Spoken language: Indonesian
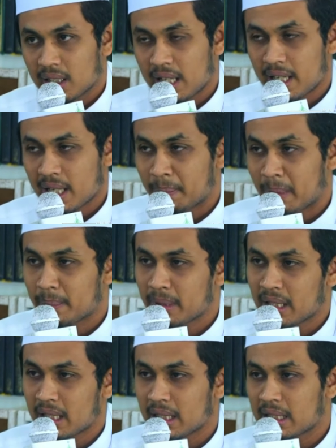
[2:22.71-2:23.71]
Dan
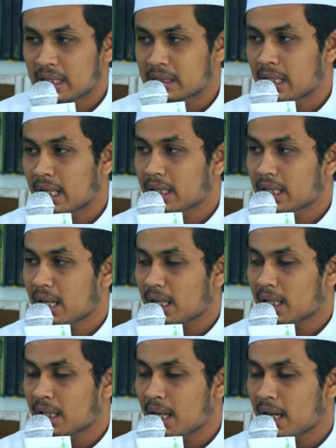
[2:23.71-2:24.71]
apabila dia sedang
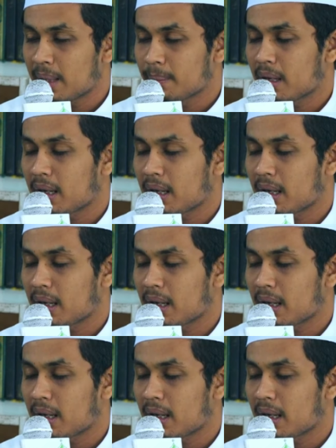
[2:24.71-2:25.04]
da dalam